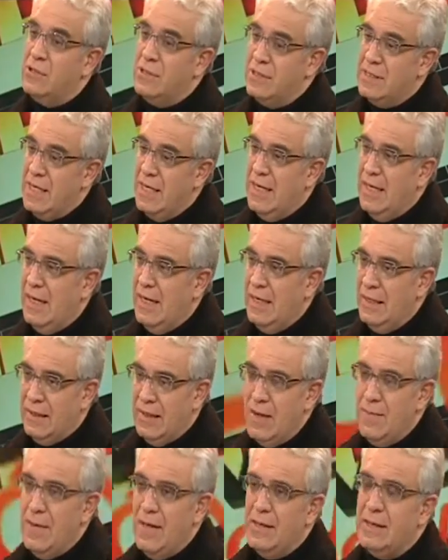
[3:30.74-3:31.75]
entonces, el,
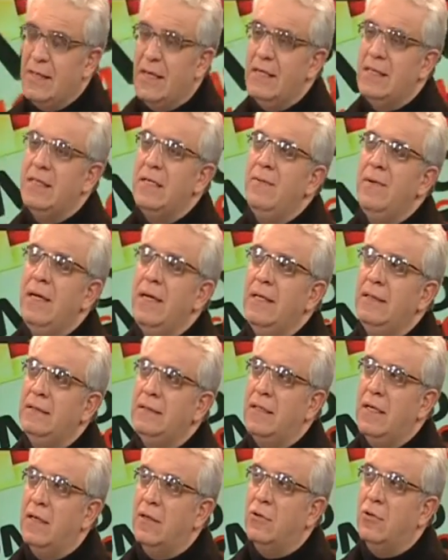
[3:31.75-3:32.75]
tema es que si bien
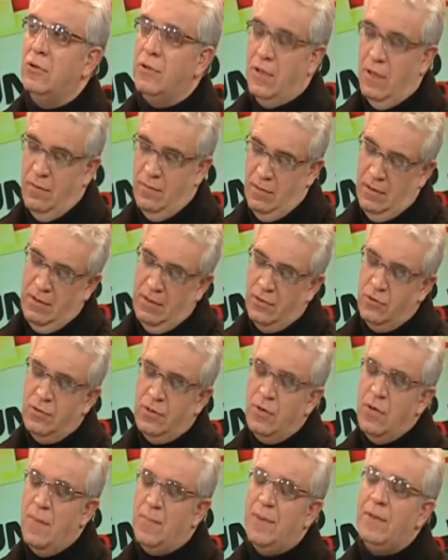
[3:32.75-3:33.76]
es cierto,
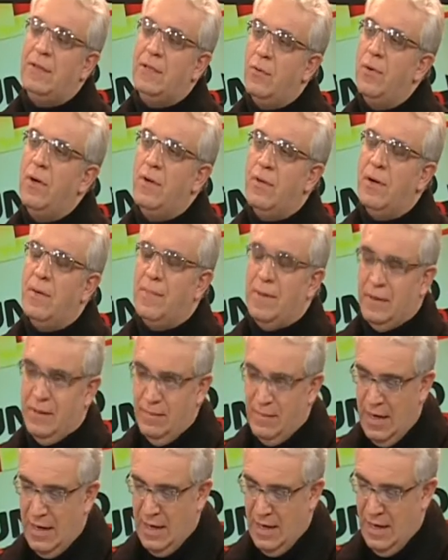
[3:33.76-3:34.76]
esto tiene una parte buena y una
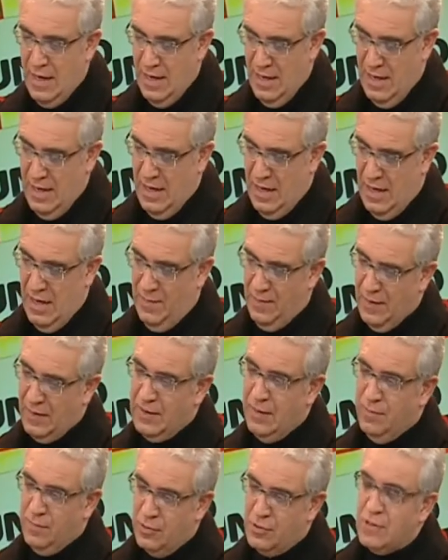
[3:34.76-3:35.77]
parte mala. La
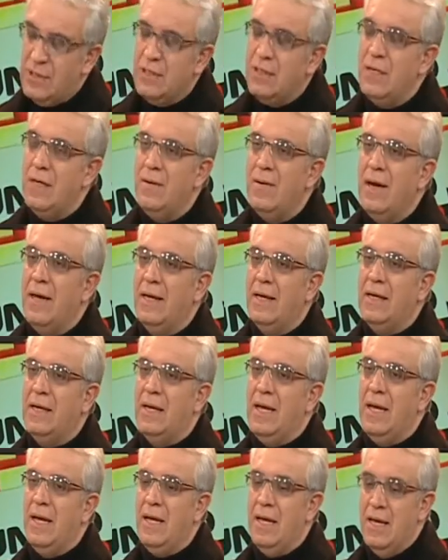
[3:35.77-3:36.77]
parte positiva es
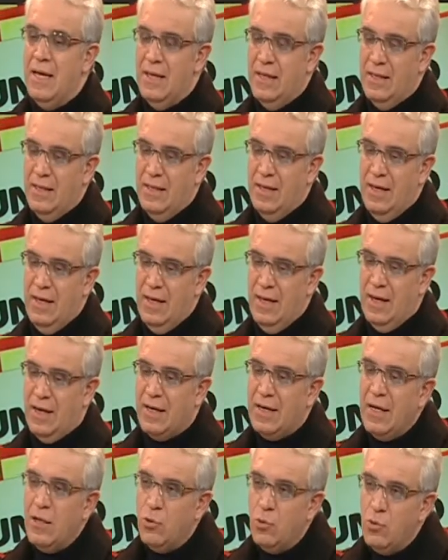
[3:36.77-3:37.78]
que eh,
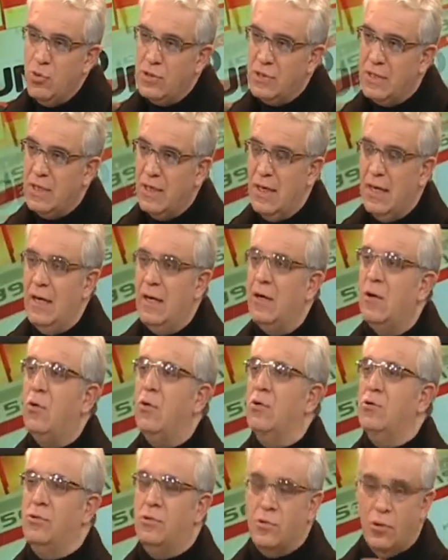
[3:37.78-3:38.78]
reduce el
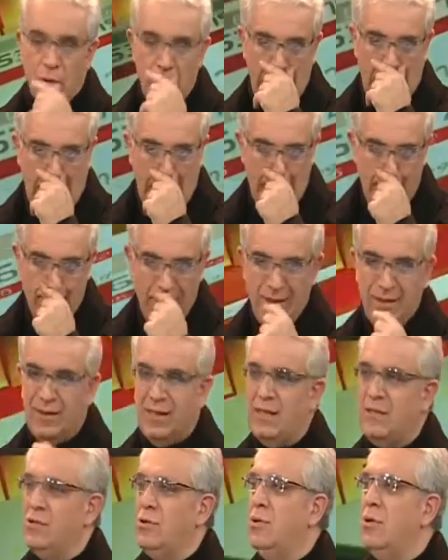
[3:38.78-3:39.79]
costo de
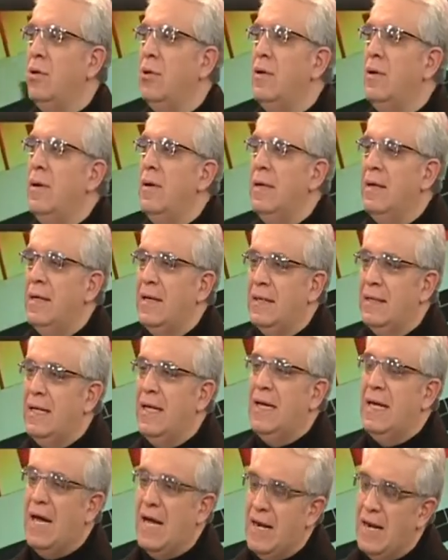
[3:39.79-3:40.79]
alimentación
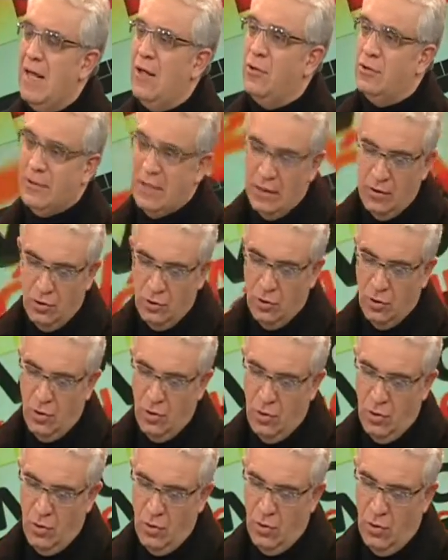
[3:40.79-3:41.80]
del ganado,
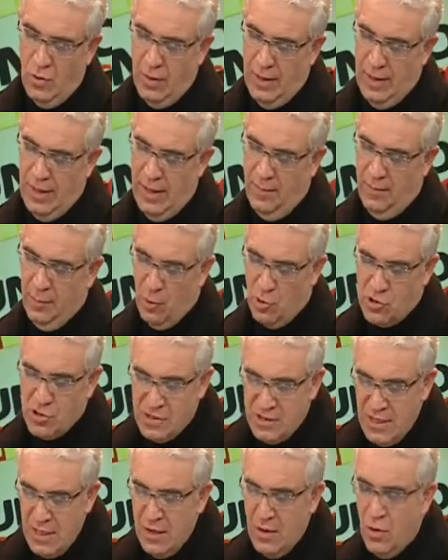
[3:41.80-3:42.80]
tanto eh,
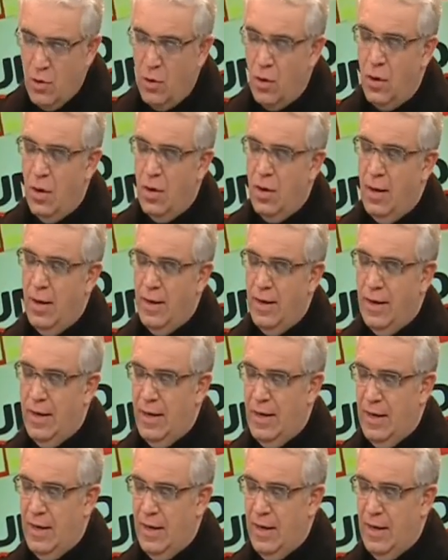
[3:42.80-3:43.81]
porcino,
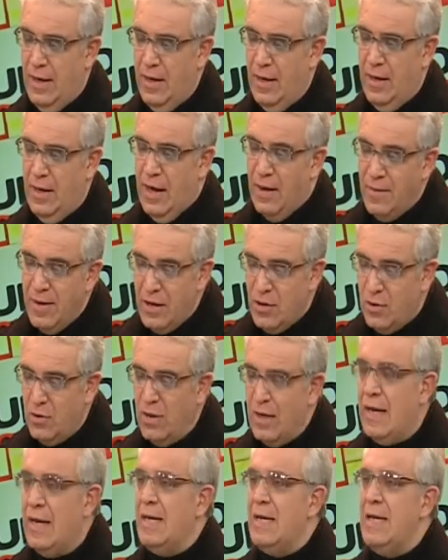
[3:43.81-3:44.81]
eh, alcohol